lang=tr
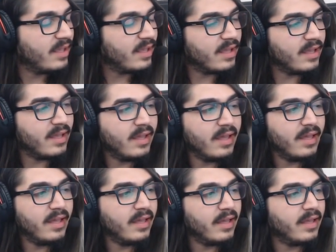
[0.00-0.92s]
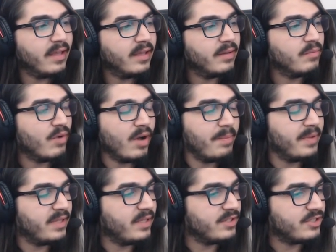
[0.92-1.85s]
E,
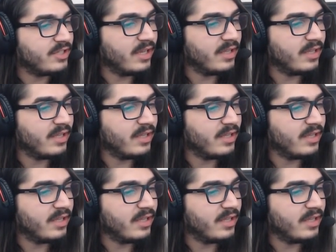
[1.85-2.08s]
muhabbeti şey